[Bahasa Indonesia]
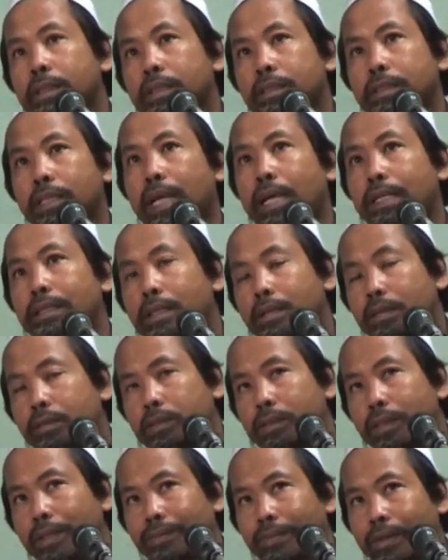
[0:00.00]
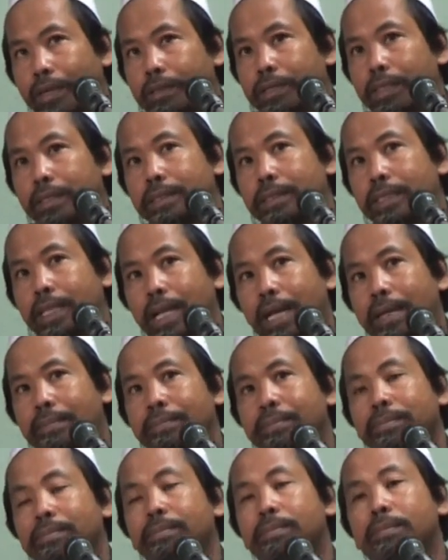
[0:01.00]
saat Rasulullah
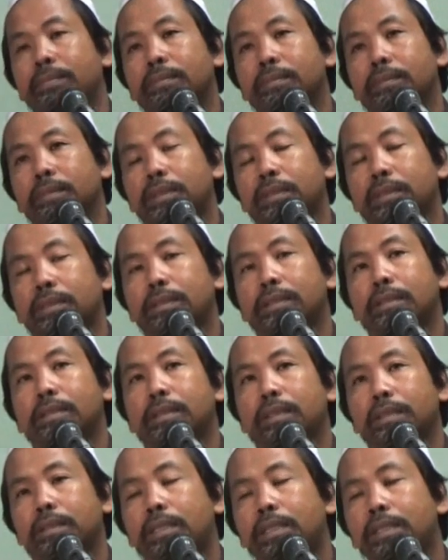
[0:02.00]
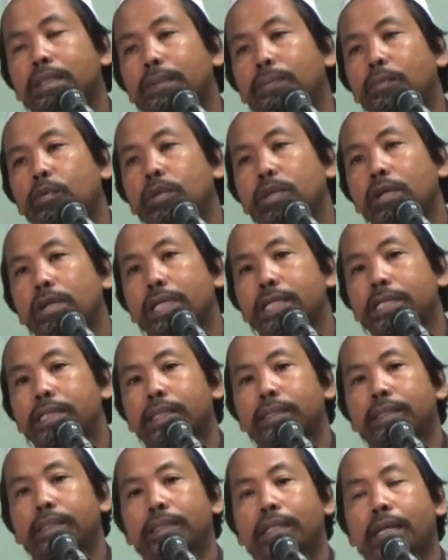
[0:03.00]
SAW ditemui oleh
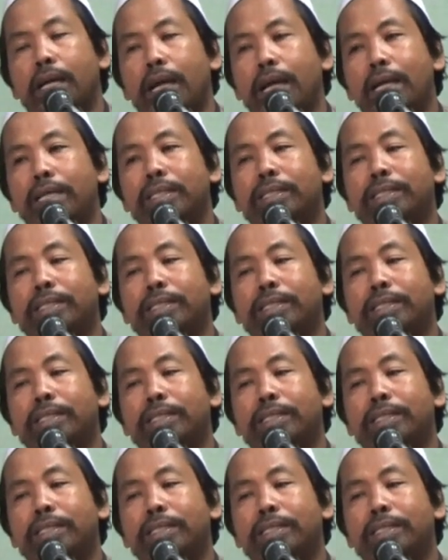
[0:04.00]
Sayyidah